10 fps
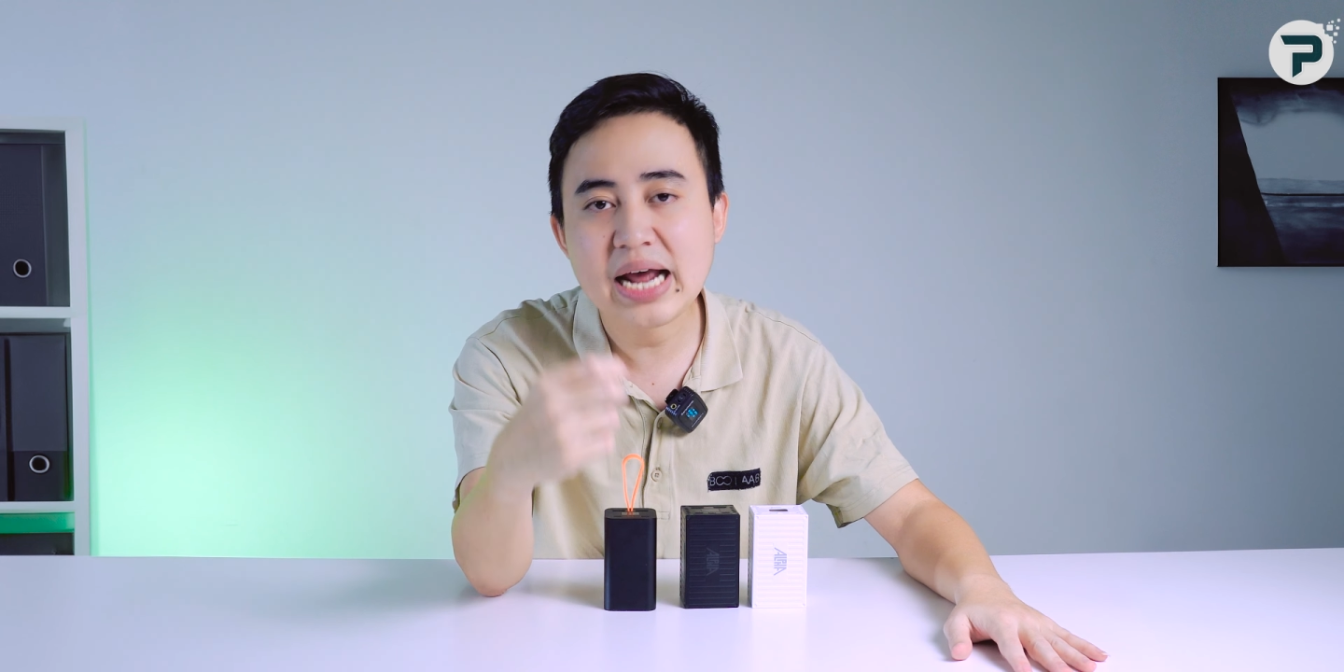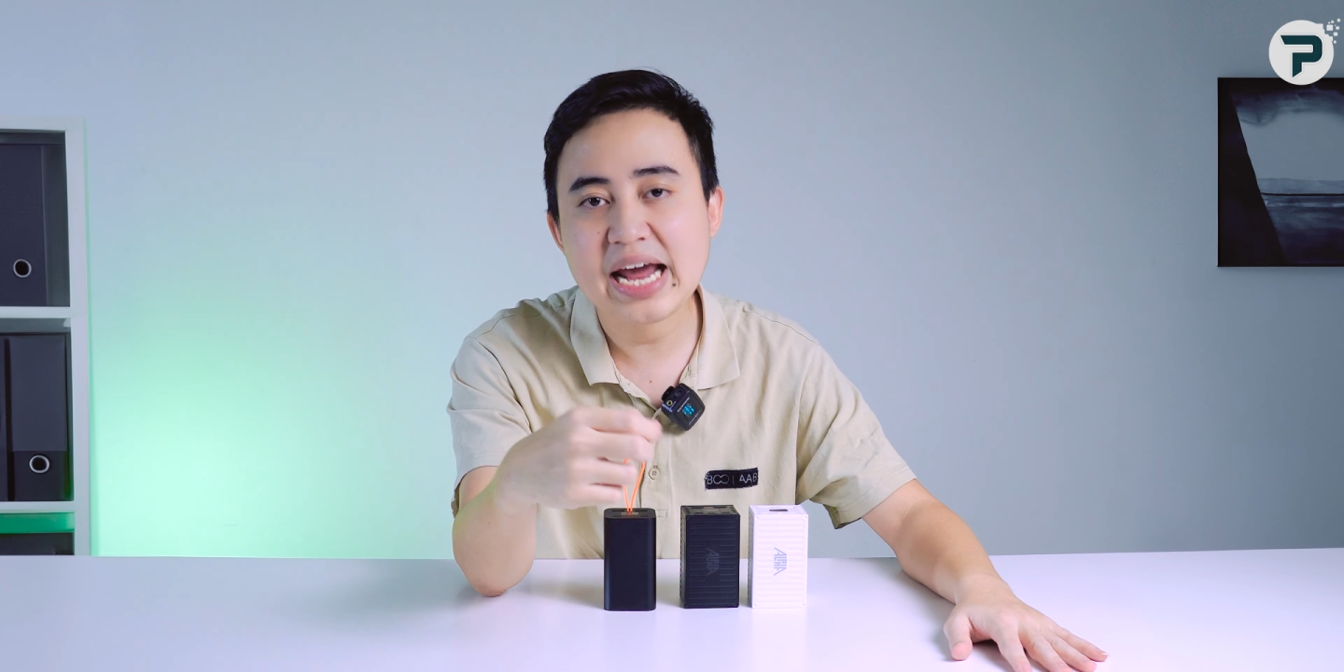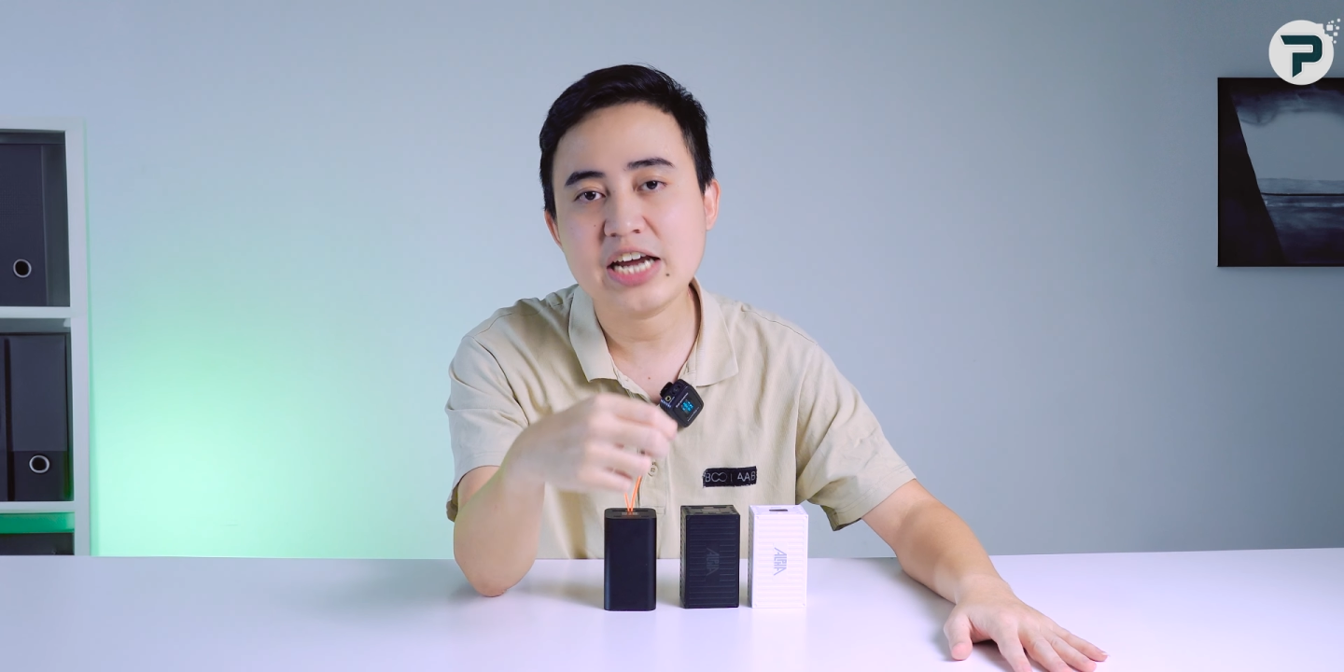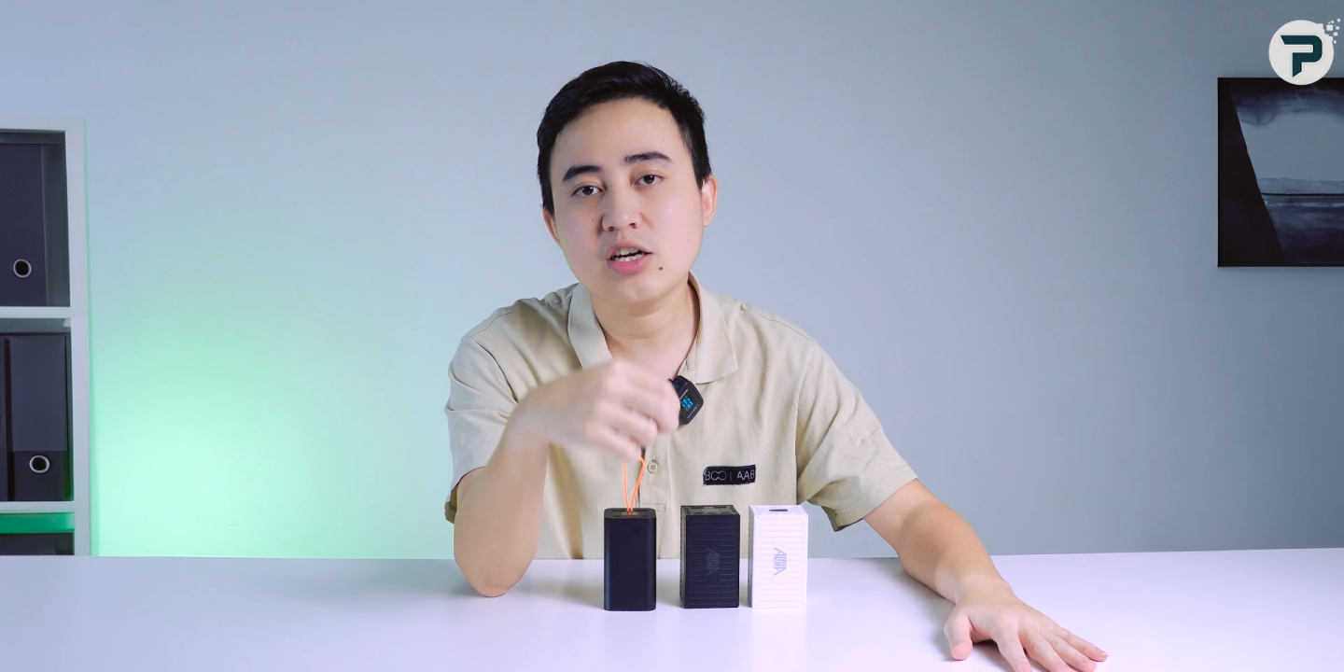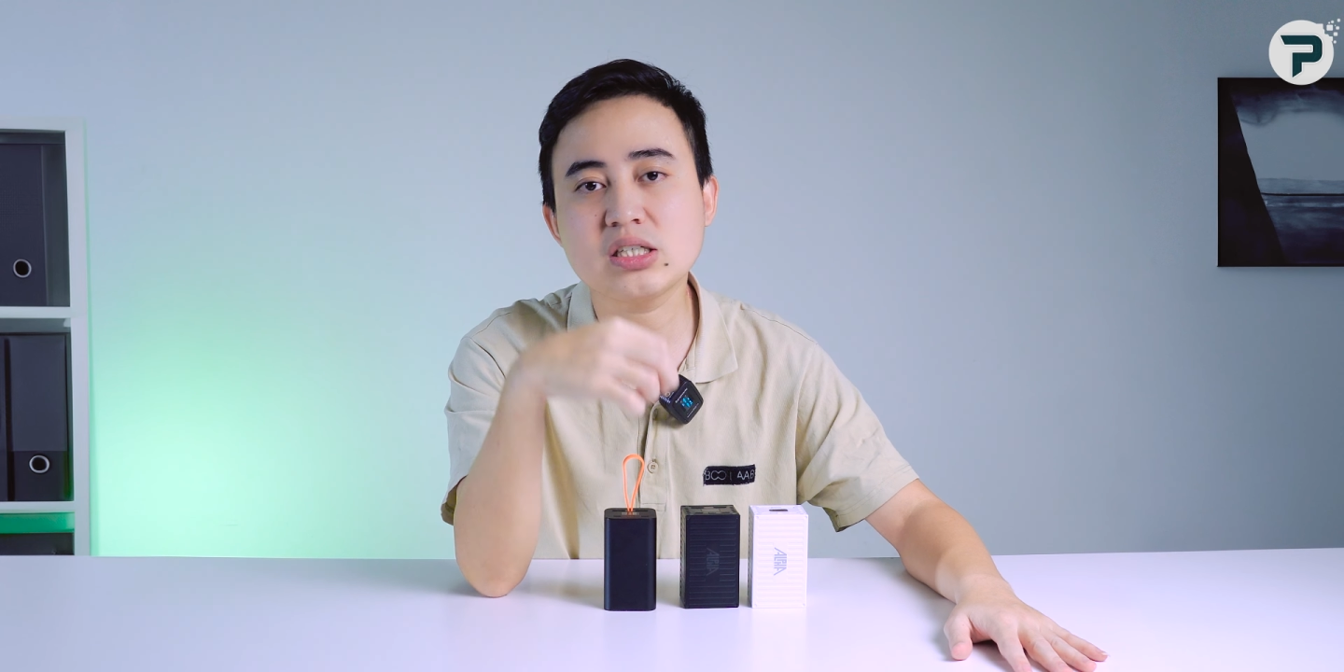
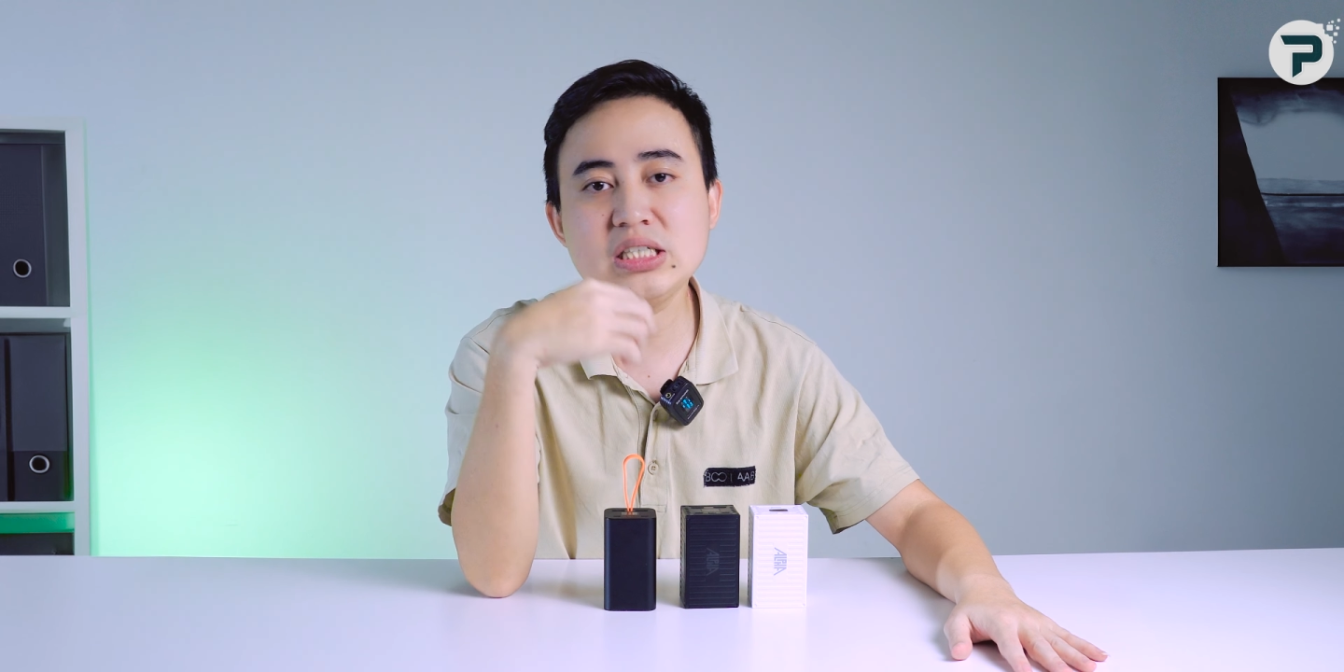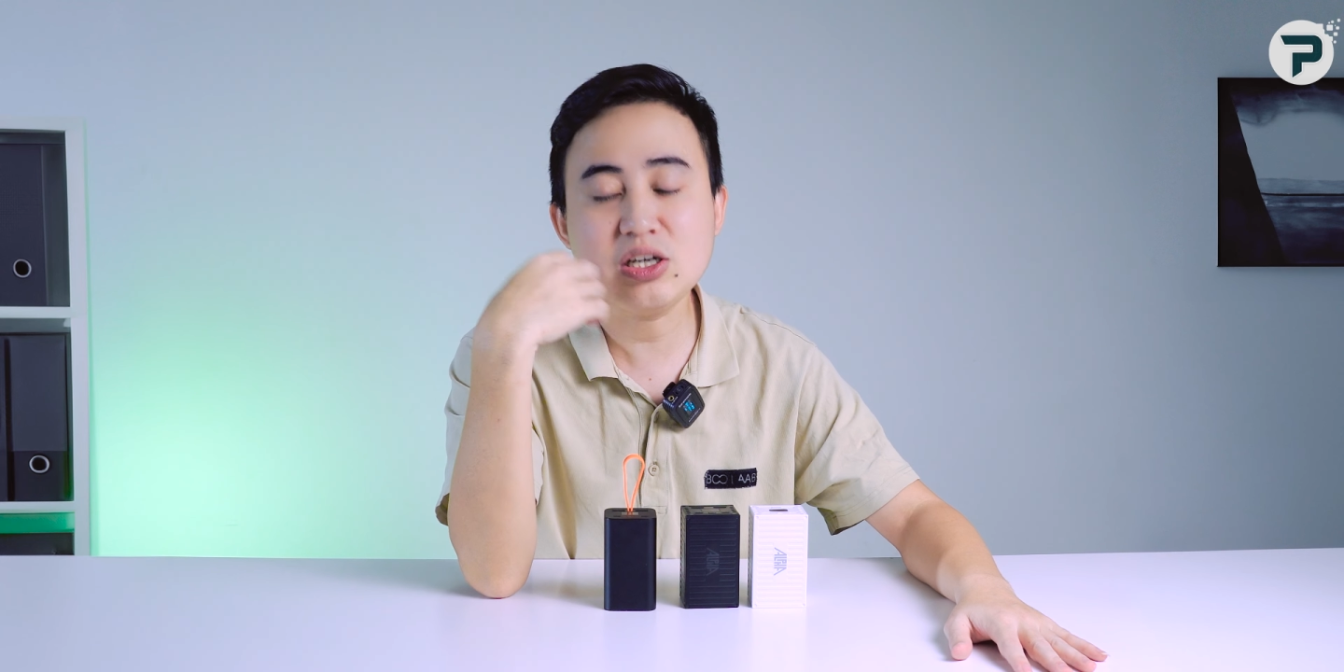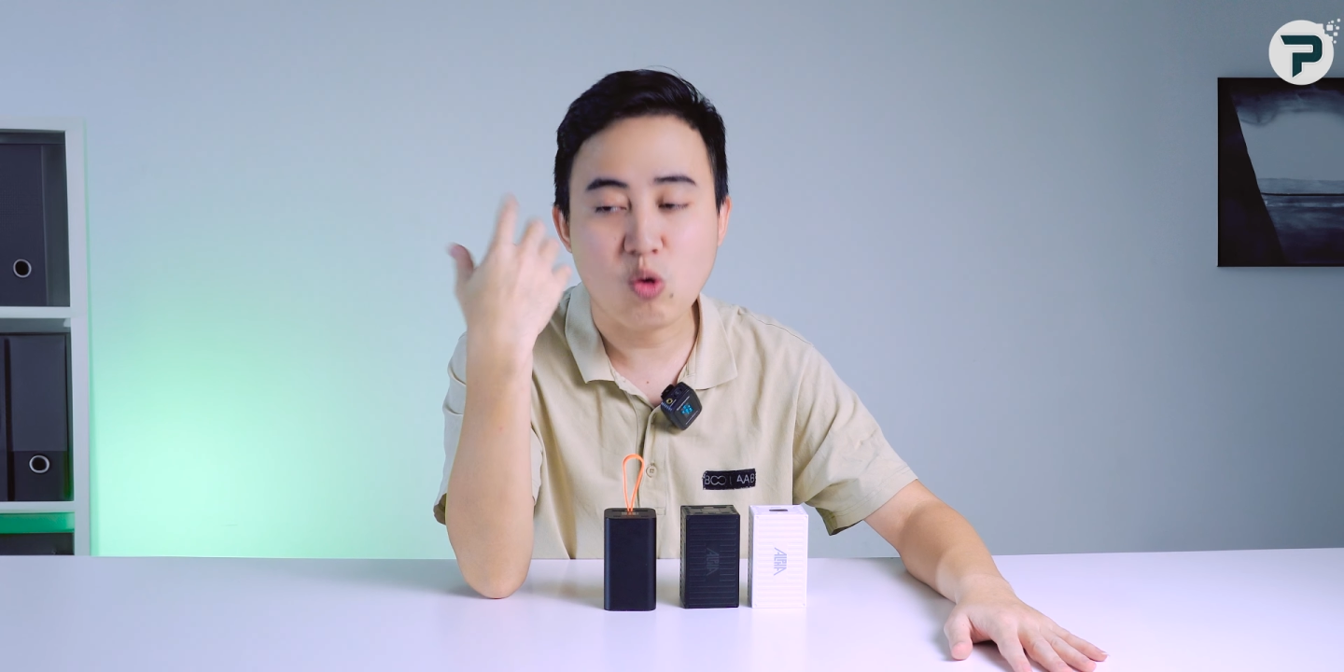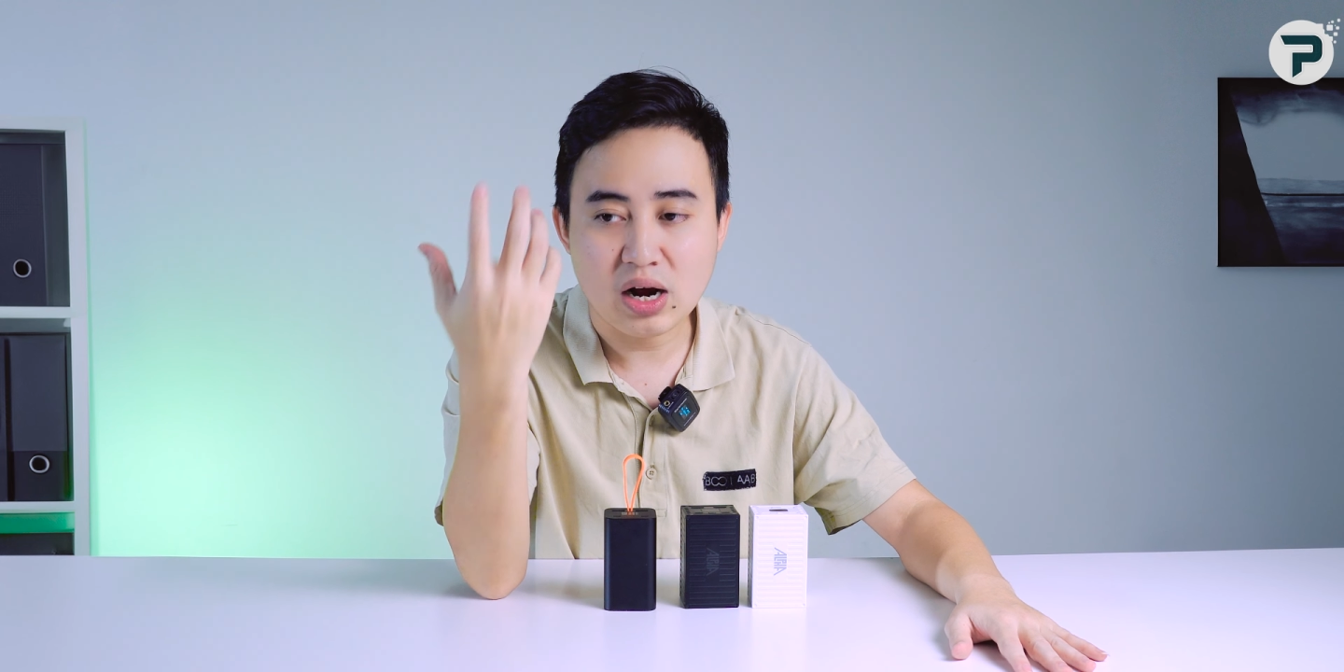ngày nó cứ đi